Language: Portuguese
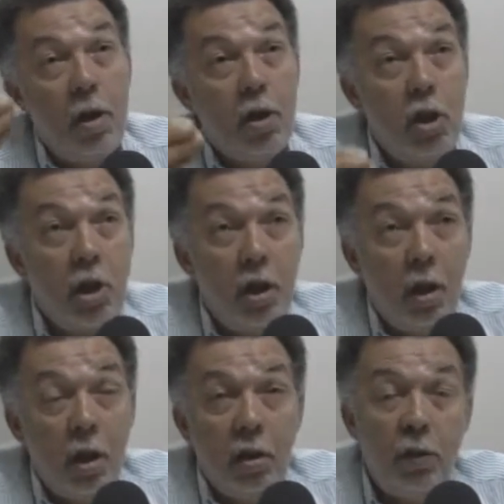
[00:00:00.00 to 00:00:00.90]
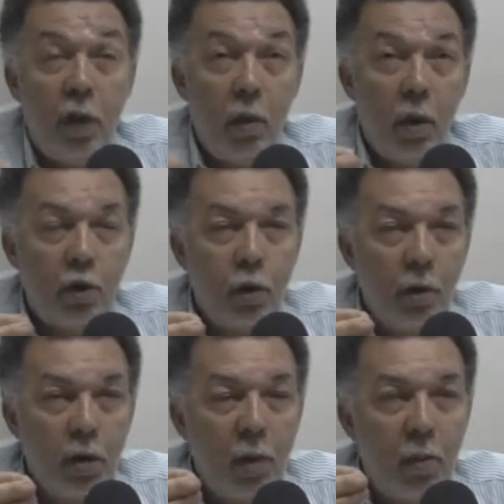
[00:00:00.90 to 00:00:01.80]
Se tiver uma
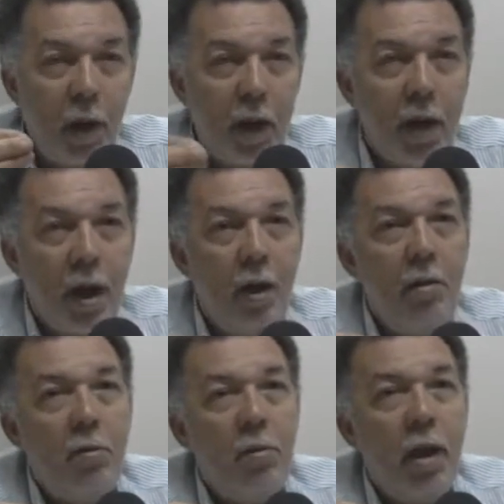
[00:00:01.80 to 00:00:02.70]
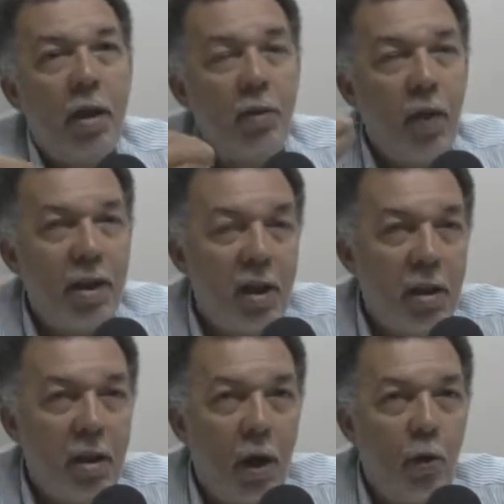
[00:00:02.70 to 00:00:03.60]
solução para dar, para que vá
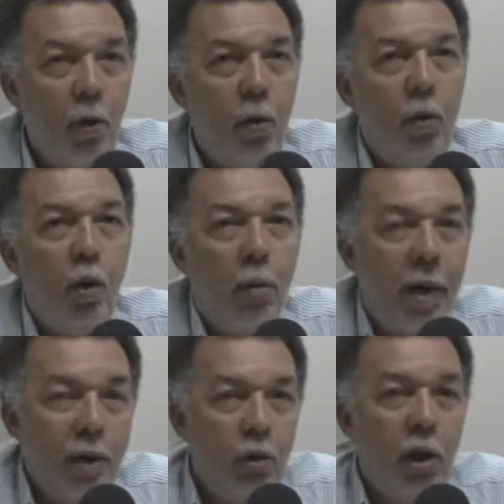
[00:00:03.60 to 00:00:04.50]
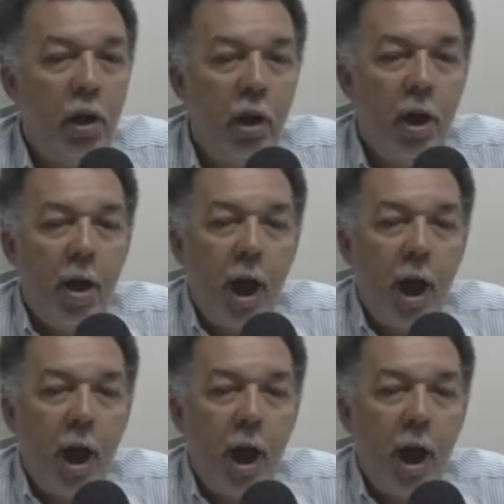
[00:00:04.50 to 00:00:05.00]
acessar o, o comércio dele,